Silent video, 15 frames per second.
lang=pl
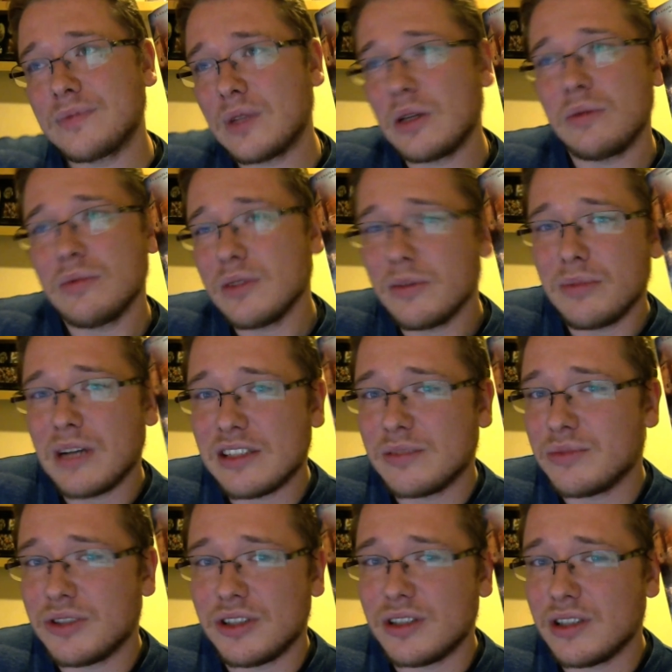no, no bo każdy
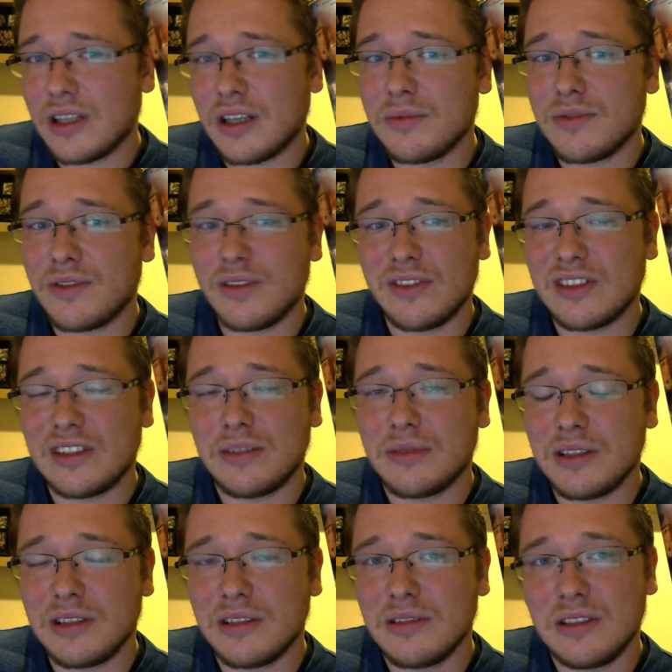musi się na kim wzorować, nie, nie,
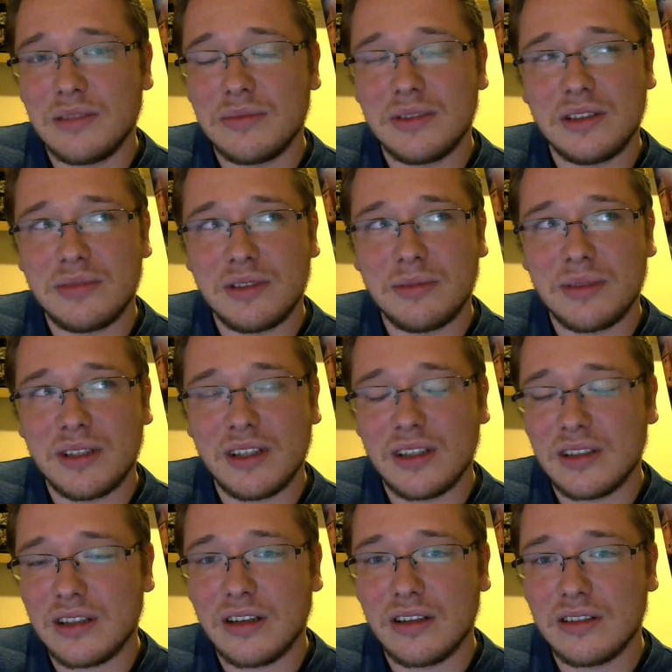nie, nie, nie będę
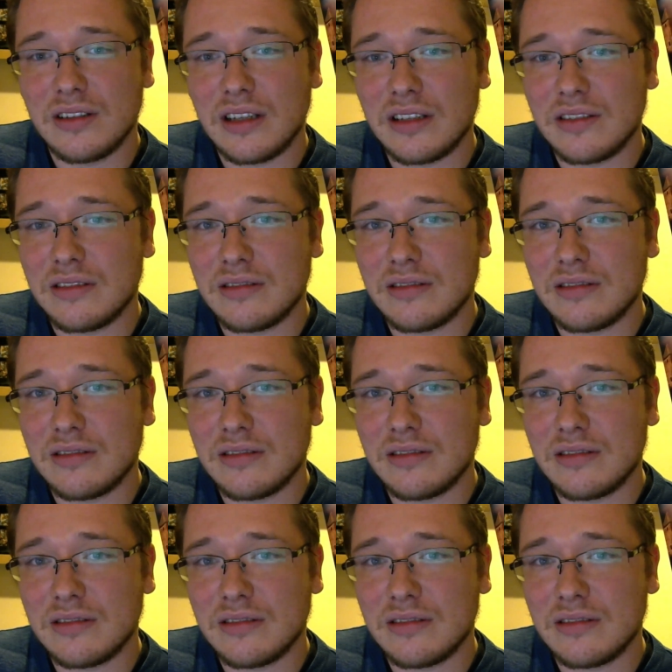te, te,